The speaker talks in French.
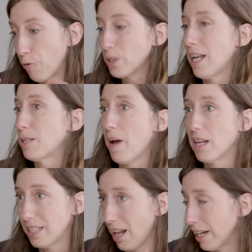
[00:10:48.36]
Il faut que ça se
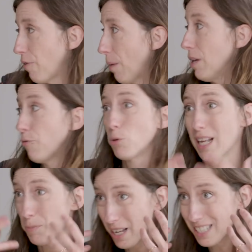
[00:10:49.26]
passe dans les familles, il faut que
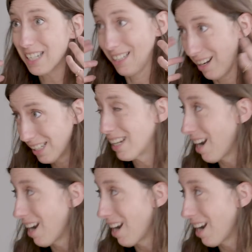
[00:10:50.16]
ça se passe dans les